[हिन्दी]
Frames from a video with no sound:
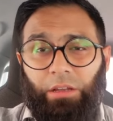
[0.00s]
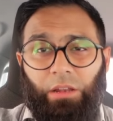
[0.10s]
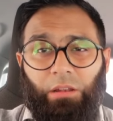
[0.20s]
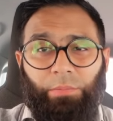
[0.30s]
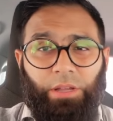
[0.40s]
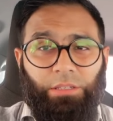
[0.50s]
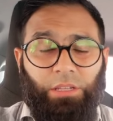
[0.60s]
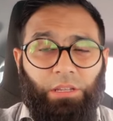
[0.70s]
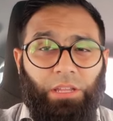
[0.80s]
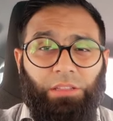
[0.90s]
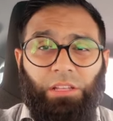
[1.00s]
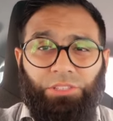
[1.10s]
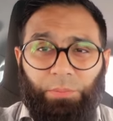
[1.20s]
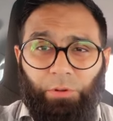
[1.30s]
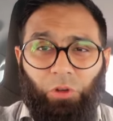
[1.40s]
कल पाकिस्तान ने इतनी
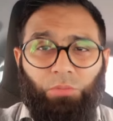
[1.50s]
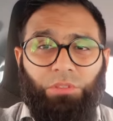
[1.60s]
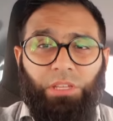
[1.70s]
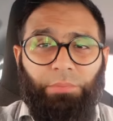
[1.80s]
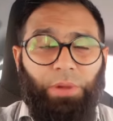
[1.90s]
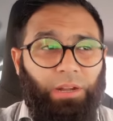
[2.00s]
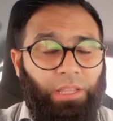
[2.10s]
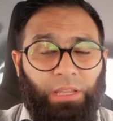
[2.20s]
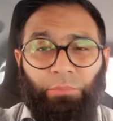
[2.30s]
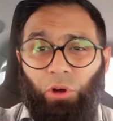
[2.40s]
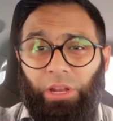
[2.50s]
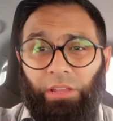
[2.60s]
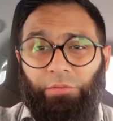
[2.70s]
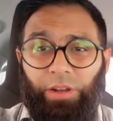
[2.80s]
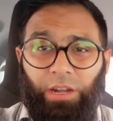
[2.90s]
अच्छी परफॉर्मेंस दी बैटिंग
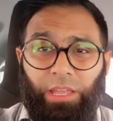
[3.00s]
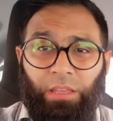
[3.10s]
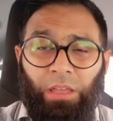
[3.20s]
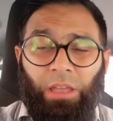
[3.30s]
बॉलिंग फील्डिंग